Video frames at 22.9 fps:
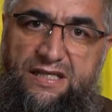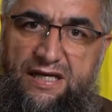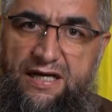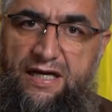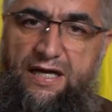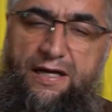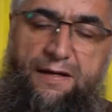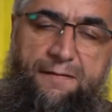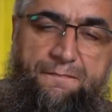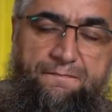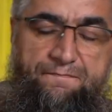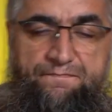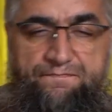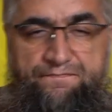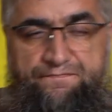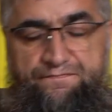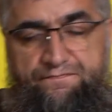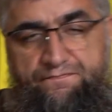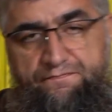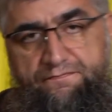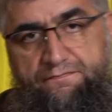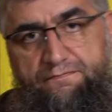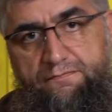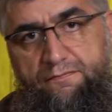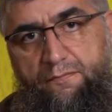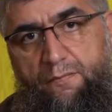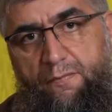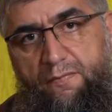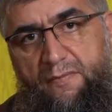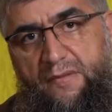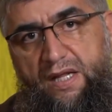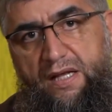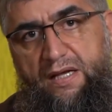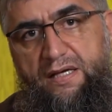до
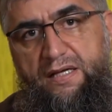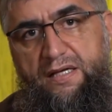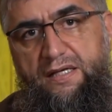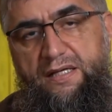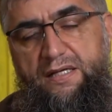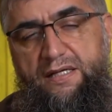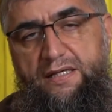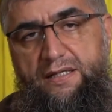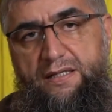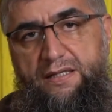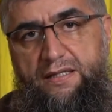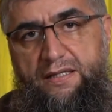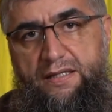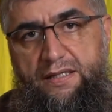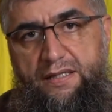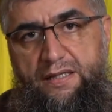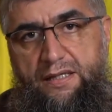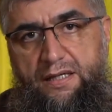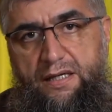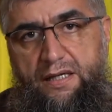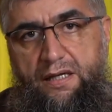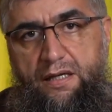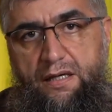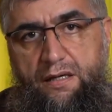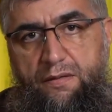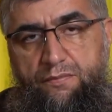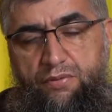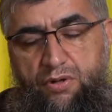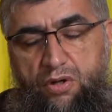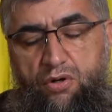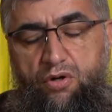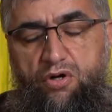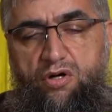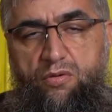э,
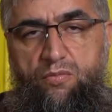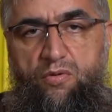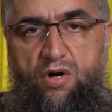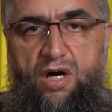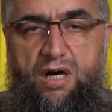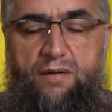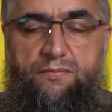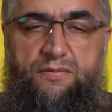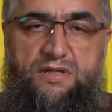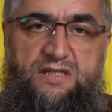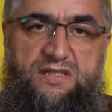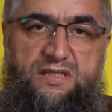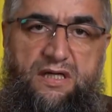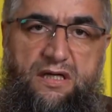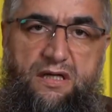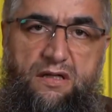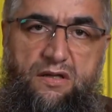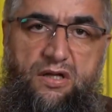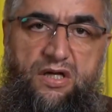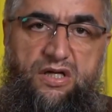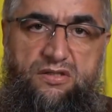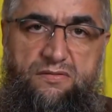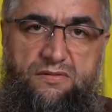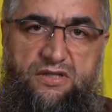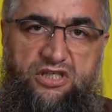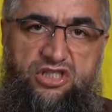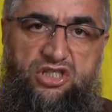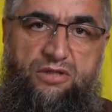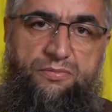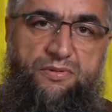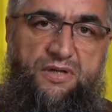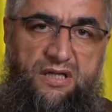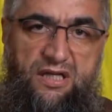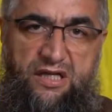пророка Мухаммада, саллиллаху до
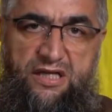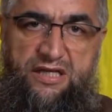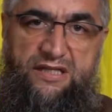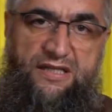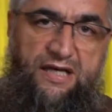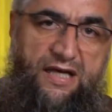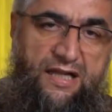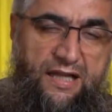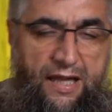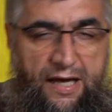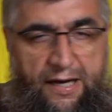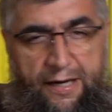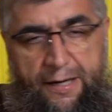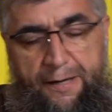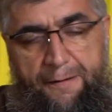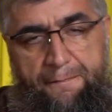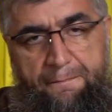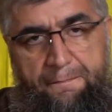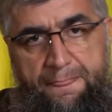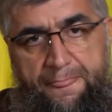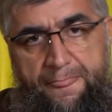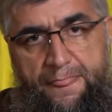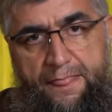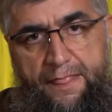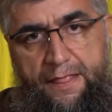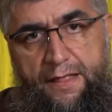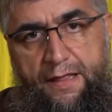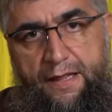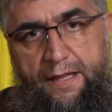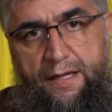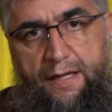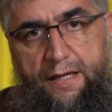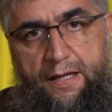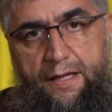Джибрила и до Аллаха?
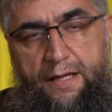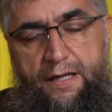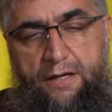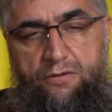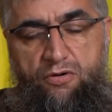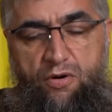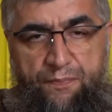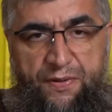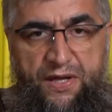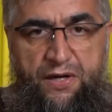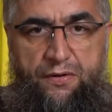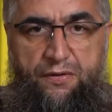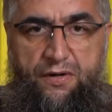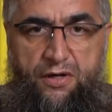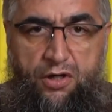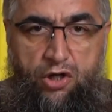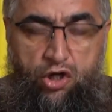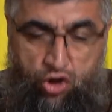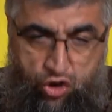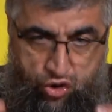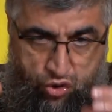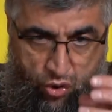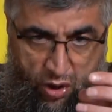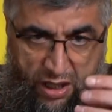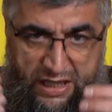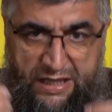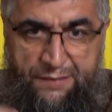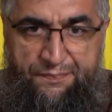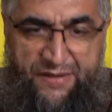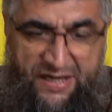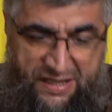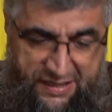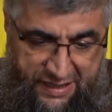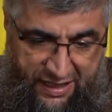Во-первых, что они
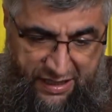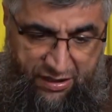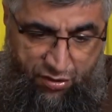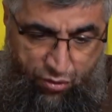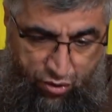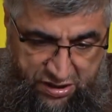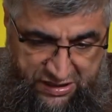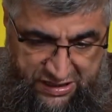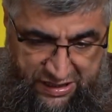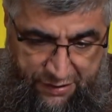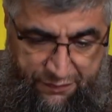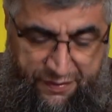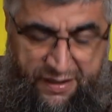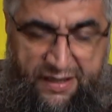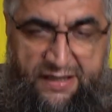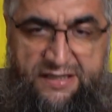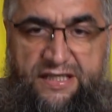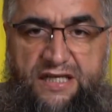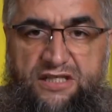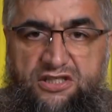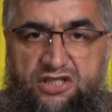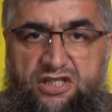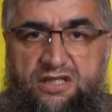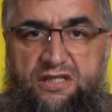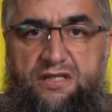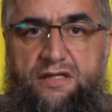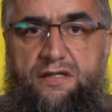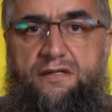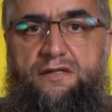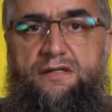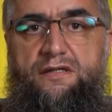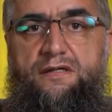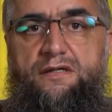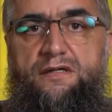передали ход слова,
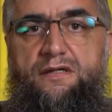скажите?